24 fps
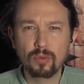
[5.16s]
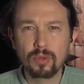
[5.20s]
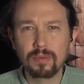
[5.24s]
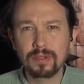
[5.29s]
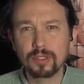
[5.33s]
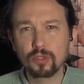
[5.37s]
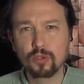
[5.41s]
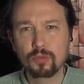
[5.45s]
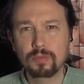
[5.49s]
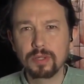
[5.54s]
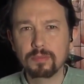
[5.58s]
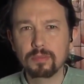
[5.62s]
una
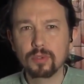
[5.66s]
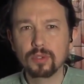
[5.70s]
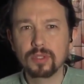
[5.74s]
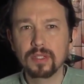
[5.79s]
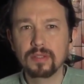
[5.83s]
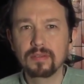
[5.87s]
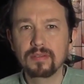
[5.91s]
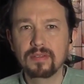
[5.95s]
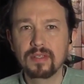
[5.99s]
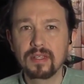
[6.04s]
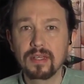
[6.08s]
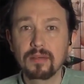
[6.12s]
nueva
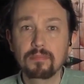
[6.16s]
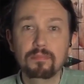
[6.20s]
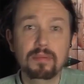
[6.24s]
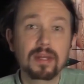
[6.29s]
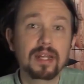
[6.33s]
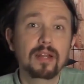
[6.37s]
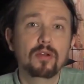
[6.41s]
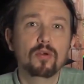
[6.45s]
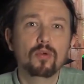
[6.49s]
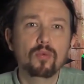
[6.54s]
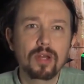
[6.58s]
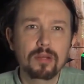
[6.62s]
superpotencia,
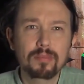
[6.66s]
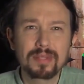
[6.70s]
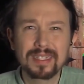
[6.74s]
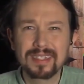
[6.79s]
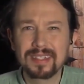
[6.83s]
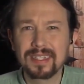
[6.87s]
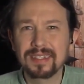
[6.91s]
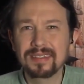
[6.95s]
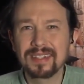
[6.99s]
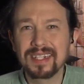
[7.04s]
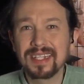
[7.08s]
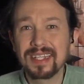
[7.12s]
para lo cual
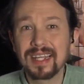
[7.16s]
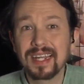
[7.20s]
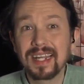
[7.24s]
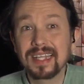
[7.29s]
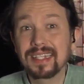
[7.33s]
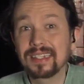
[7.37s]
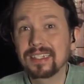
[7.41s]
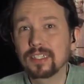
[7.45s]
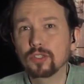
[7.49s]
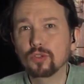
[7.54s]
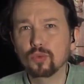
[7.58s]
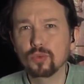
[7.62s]
mantendría
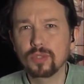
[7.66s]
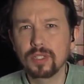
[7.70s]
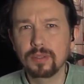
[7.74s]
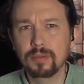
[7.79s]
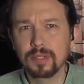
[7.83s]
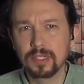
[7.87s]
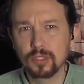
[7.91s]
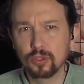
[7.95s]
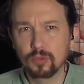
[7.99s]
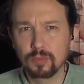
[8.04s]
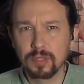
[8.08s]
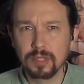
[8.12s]
la
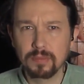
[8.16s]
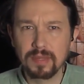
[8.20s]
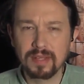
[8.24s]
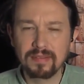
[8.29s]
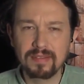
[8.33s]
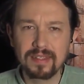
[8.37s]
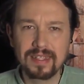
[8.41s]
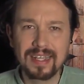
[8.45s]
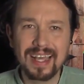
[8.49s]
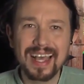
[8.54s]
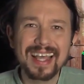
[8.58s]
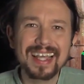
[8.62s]
indiscutible
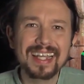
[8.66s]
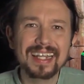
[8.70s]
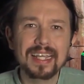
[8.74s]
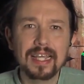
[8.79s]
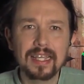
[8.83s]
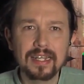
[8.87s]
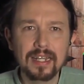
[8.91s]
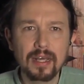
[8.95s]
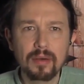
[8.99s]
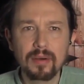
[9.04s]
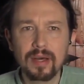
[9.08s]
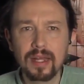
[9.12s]
supremacía
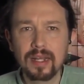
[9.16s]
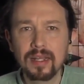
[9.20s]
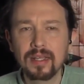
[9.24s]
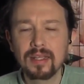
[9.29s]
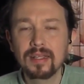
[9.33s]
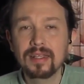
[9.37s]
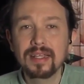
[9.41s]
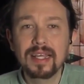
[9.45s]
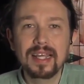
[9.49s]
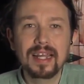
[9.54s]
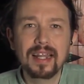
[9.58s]
aérea y naval